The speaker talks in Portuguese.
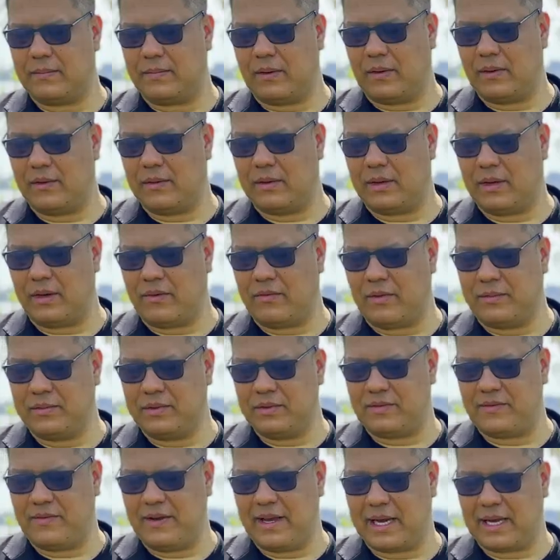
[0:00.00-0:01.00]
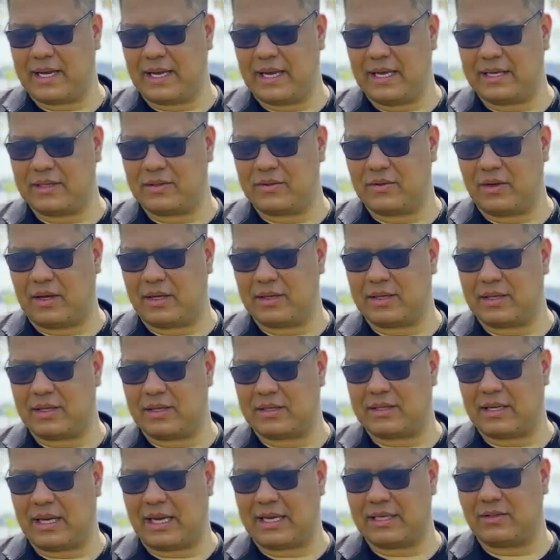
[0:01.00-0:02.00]
Bom, então vamos ver aqui as
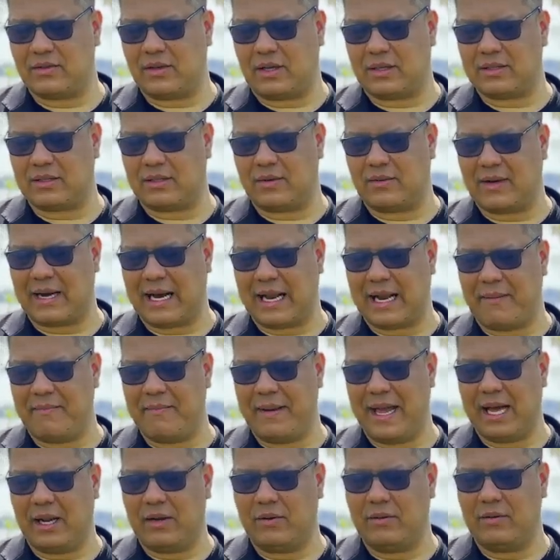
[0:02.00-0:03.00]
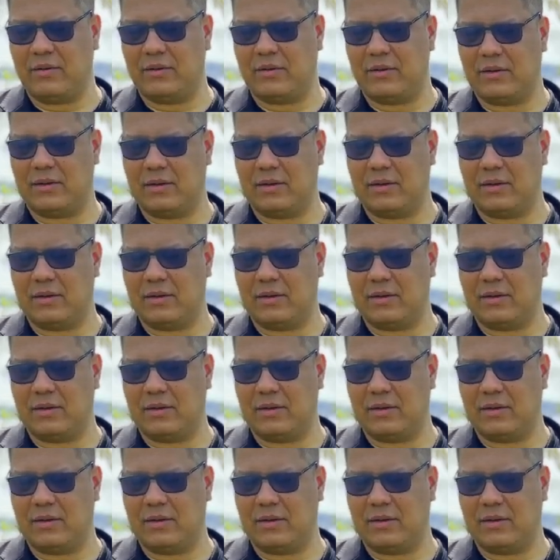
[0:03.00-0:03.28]
notas. As notas são caramelo,